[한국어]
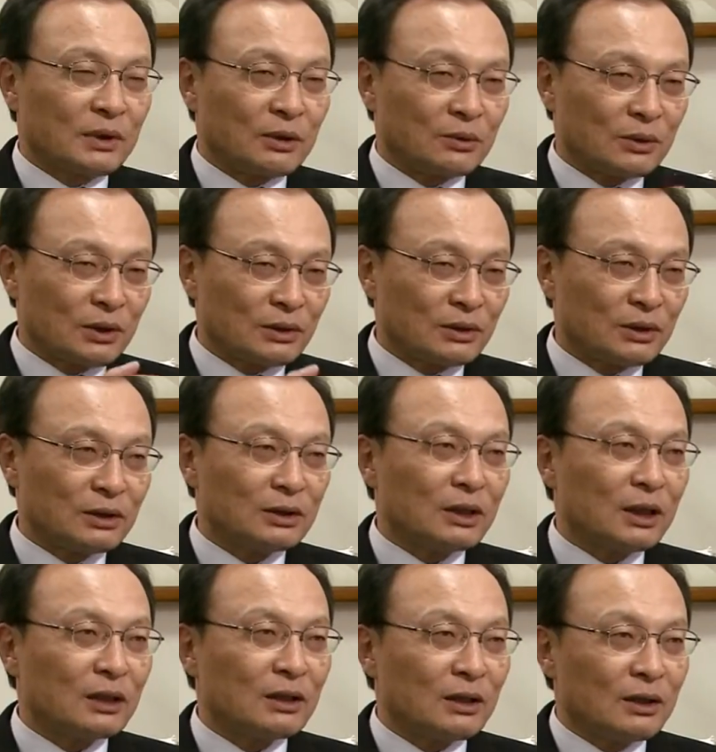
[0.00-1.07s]
그 대통령께서는
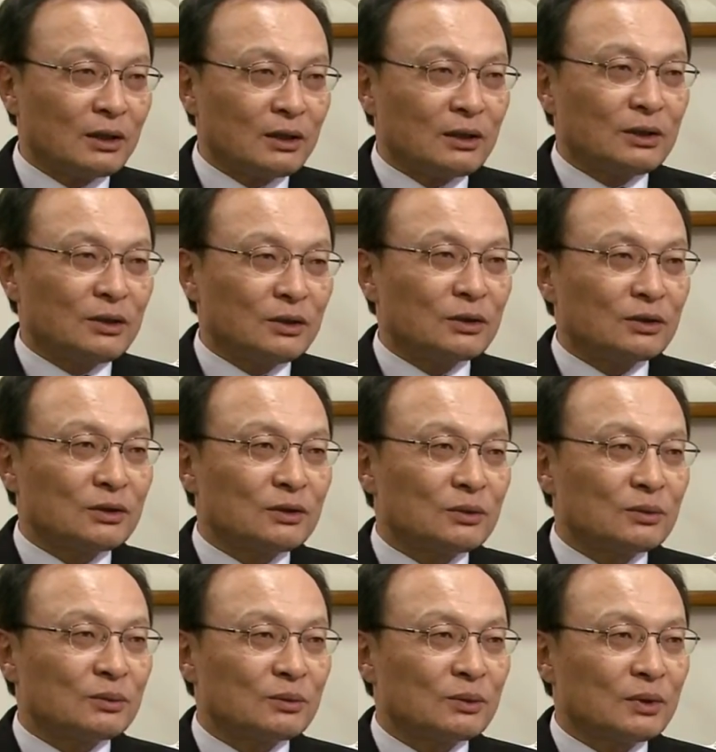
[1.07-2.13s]
그냥
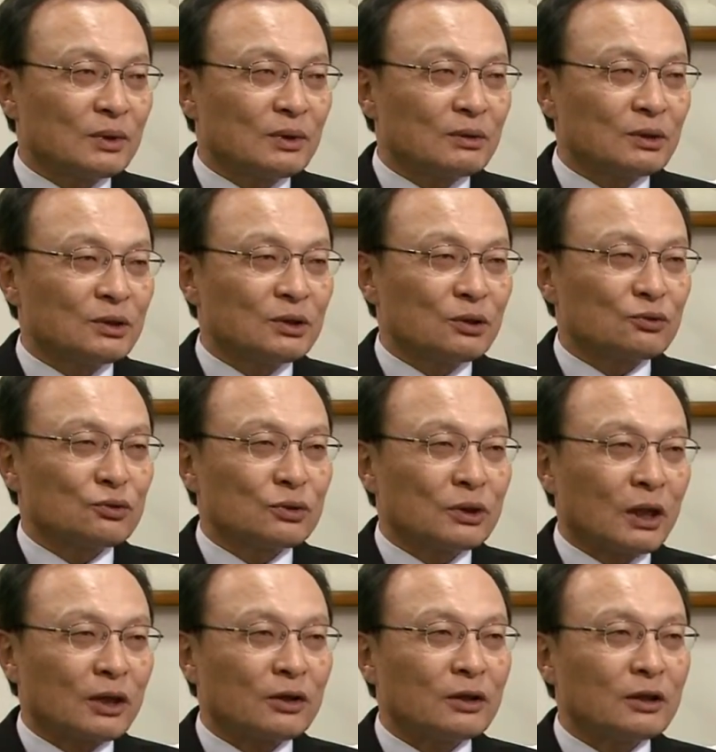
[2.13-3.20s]
이거는
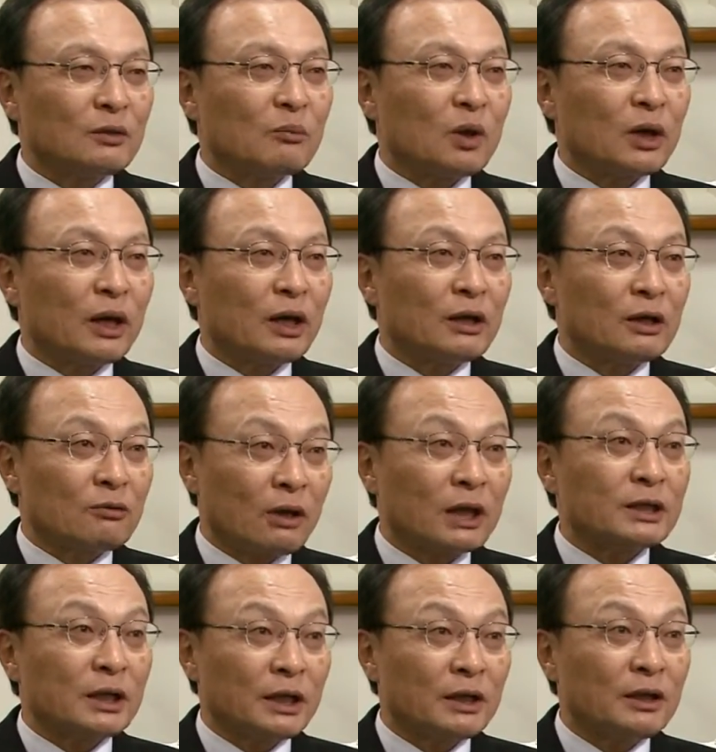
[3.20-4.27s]
지역주의 당연히 극복해야 될
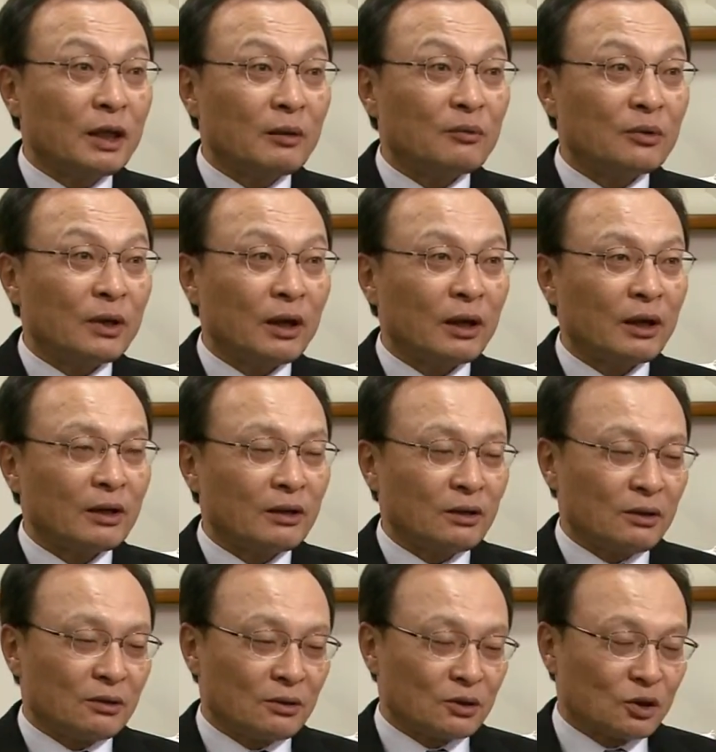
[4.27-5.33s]
과제이기 때문에
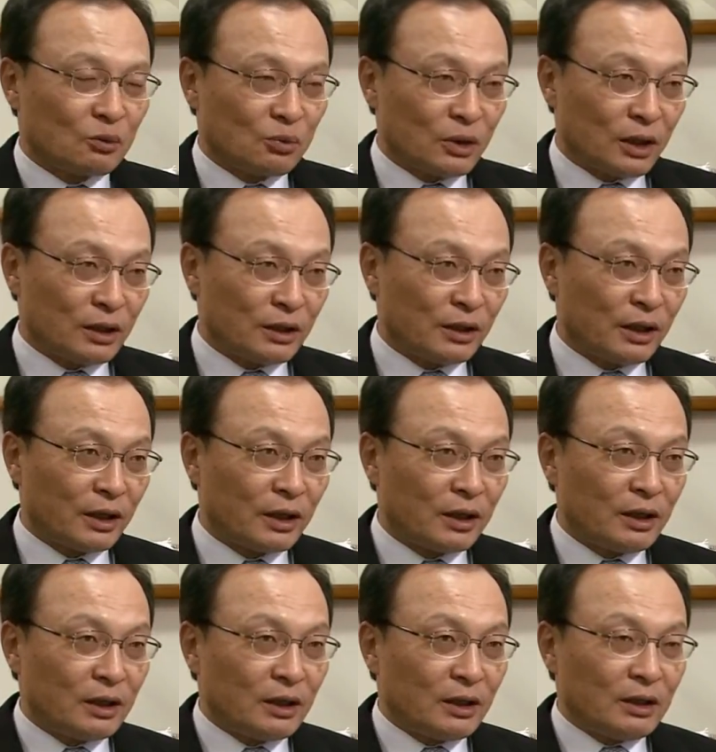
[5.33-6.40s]
그 정부라는 게
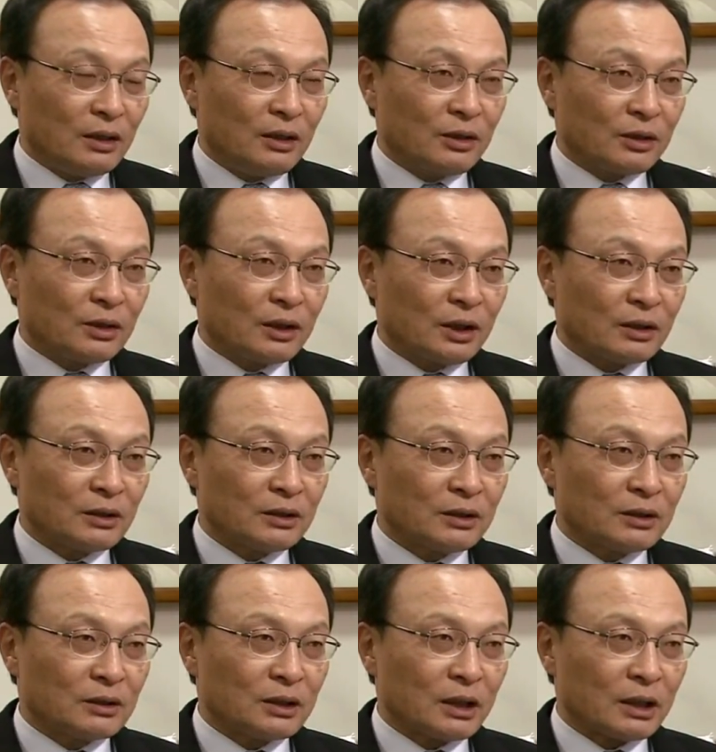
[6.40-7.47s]
이렇게
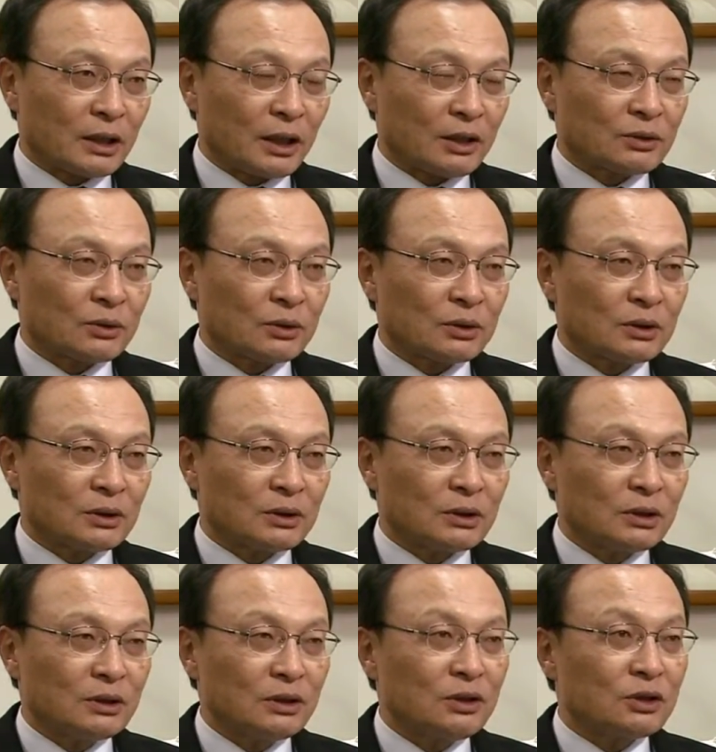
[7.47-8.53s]
그 계속 그
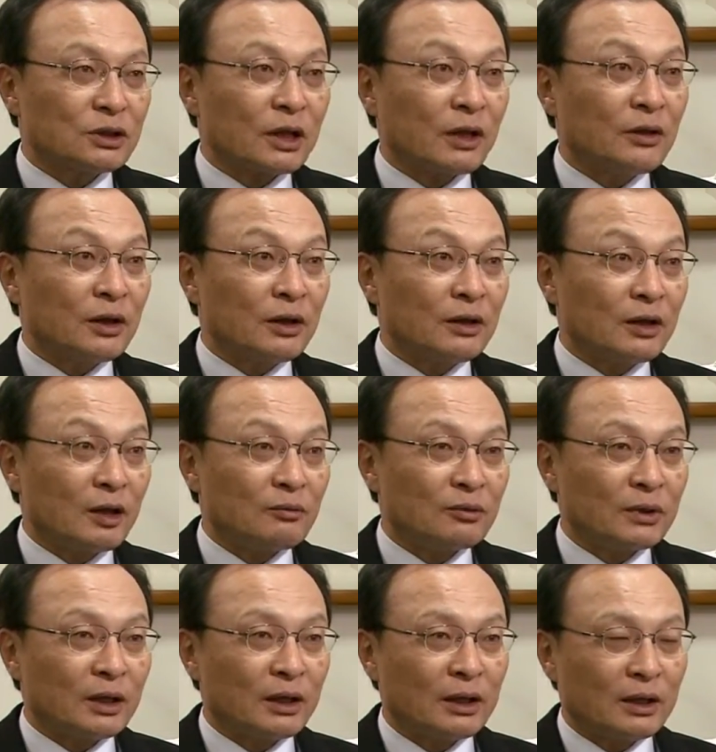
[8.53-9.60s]
흔들려서는 안 되기
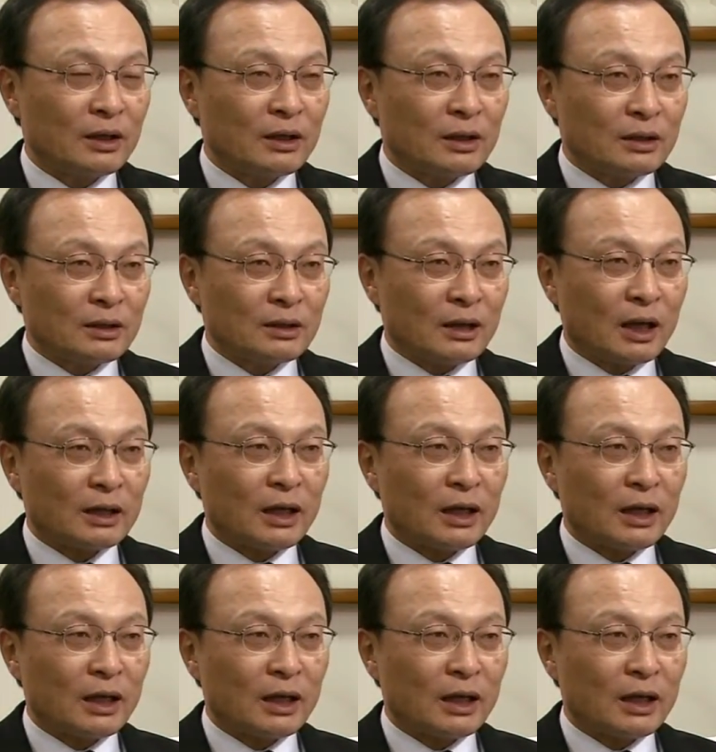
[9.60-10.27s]
때문에 그